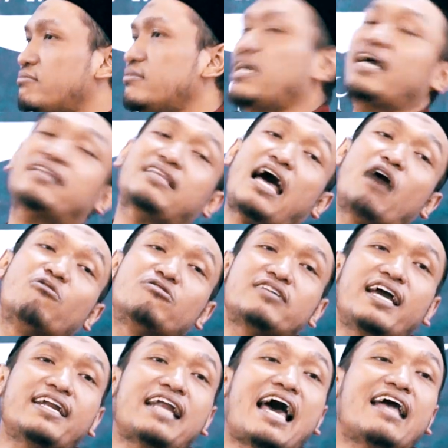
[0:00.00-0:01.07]
ya
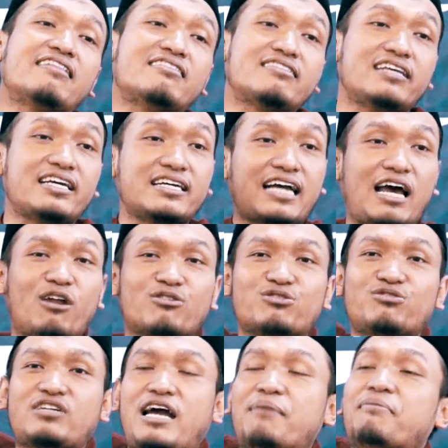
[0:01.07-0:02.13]
tahunya nanti kalau
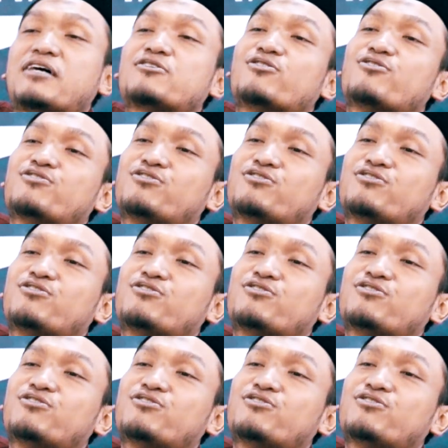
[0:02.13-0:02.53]
sudah masuk